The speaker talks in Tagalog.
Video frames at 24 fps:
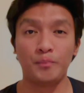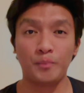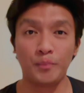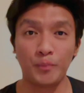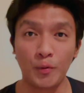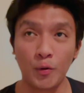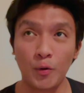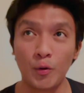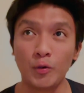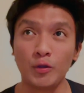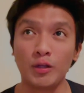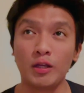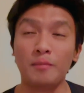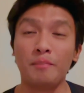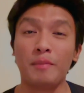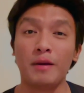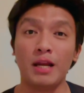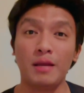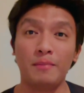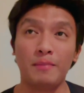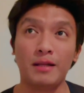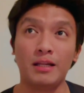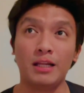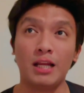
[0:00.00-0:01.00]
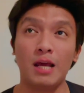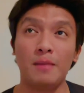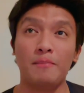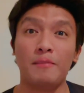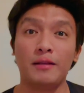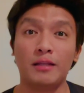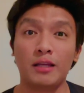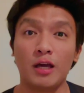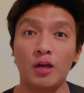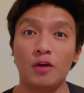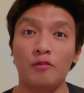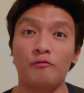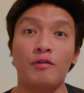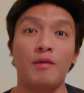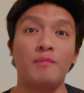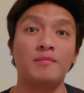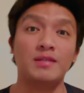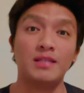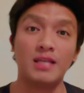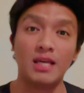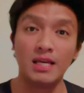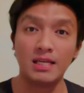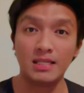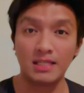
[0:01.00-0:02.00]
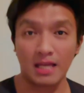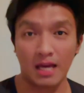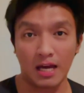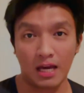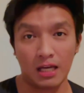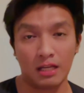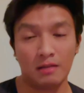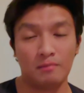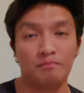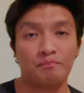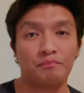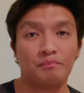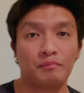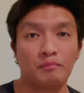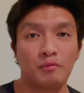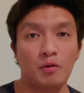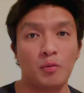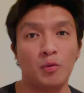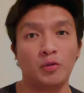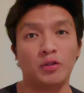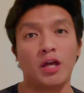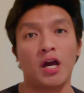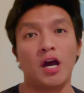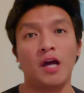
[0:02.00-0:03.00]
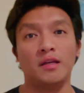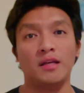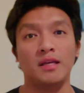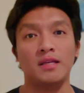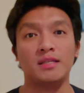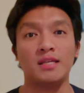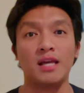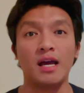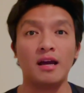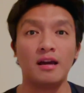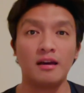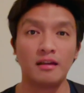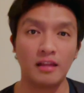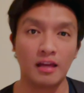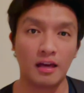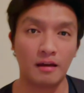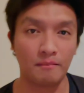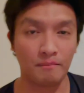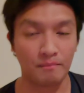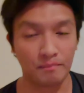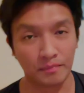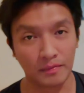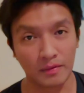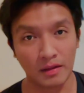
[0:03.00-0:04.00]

po na palipat-lipat kayo from seaside, pumunta kayo ng Zagreb.